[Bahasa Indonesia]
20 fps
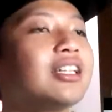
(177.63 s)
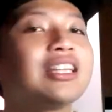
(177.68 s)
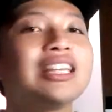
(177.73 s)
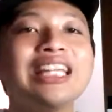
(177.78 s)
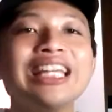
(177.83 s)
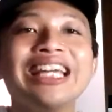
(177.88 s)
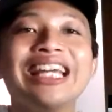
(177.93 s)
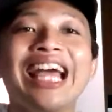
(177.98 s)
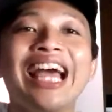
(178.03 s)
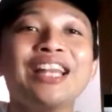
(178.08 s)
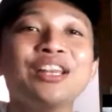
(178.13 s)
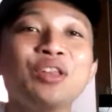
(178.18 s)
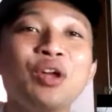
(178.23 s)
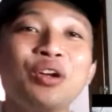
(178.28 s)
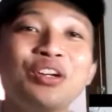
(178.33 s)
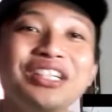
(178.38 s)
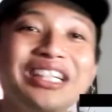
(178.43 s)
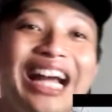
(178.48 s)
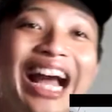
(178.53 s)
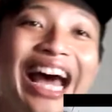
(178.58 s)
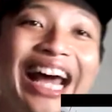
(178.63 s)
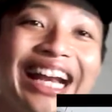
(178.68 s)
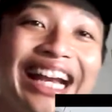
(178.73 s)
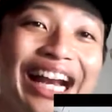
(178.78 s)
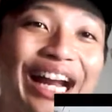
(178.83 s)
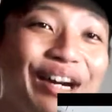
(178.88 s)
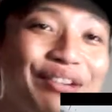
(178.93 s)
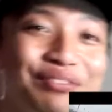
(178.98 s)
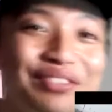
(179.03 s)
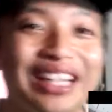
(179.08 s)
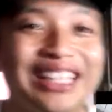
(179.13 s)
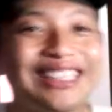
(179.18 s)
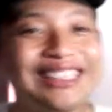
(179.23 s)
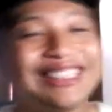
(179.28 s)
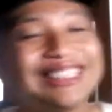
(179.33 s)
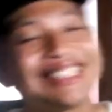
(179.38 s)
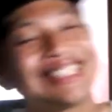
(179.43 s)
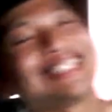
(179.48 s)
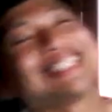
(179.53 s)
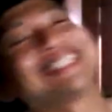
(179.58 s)
Tiga ton garam
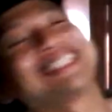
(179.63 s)
aja.